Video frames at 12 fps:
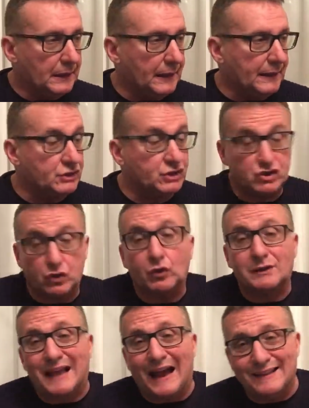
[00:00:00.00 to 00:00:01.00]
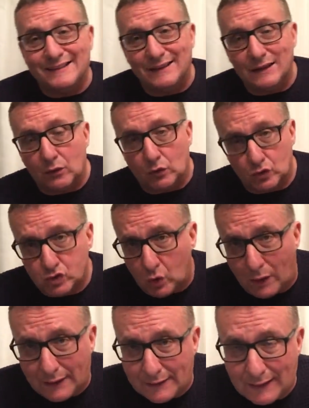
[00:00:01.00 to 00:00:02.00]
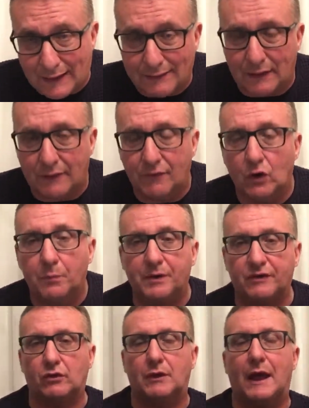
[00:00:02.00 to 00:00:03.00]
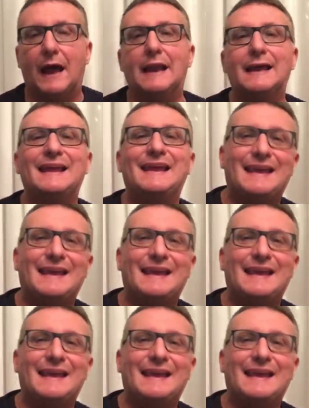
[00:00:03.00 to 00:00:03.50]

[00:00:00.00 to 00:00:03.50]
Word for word: e ci sono tanti, conosco anche tanti a livello personale,